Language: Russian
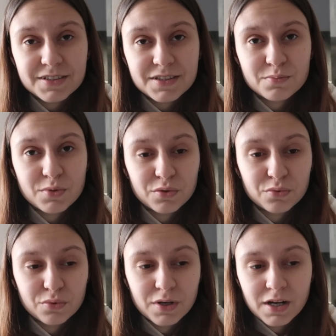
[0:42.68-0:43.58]
делать не
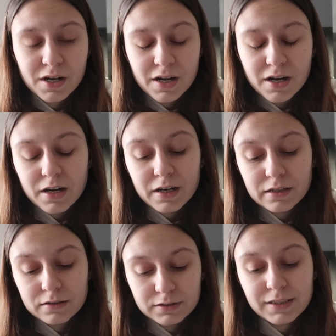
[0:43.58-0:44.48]
могу.
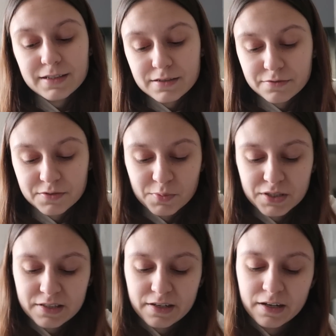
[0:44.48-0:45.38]
Э, есть, в
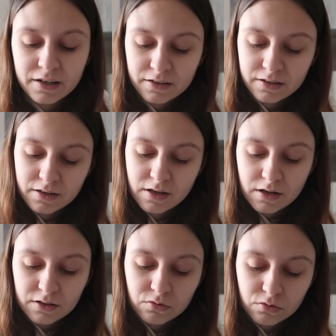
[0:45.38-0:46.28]
смысле.
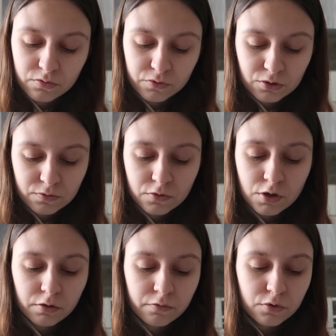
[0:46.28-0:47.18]
Но вот
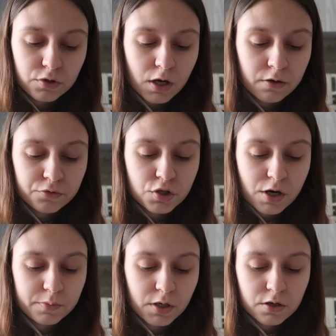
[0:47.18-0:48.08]
творог вроде как
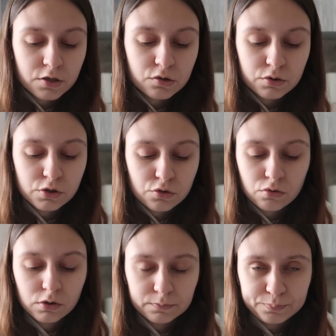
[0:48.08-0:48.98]
вчера мне хорошо
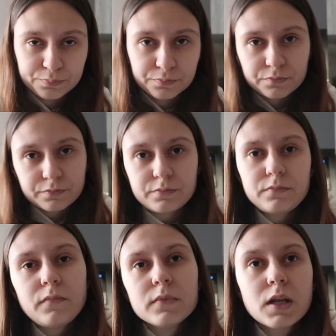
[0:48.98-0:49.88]
зашел.
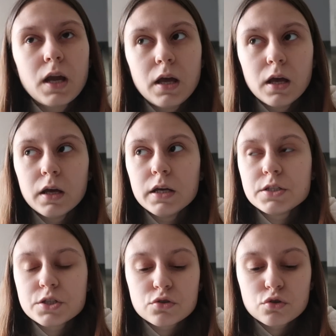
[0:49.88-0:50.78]

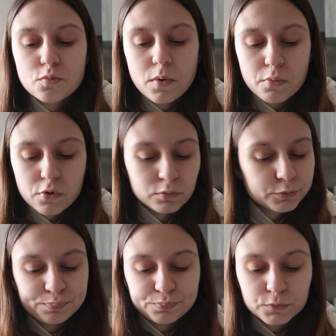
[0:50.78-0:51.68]
И сейчас тоже попробую.
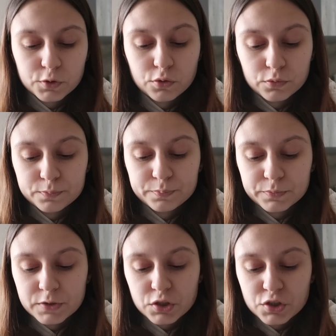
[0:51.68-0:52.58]
Но
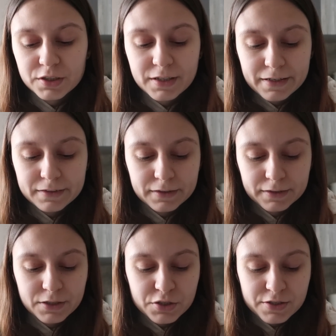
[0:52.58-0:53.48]
тошнота это,
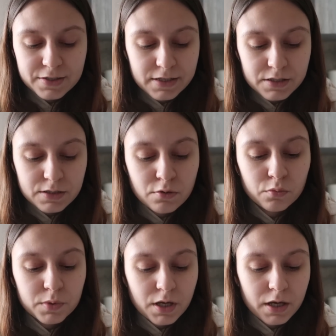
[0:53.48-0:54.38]
конечно, знаете,
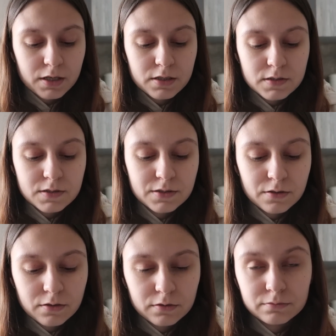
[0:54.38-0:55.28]
у меня есть
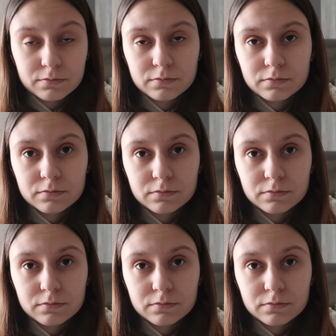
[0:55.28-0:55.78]
эм,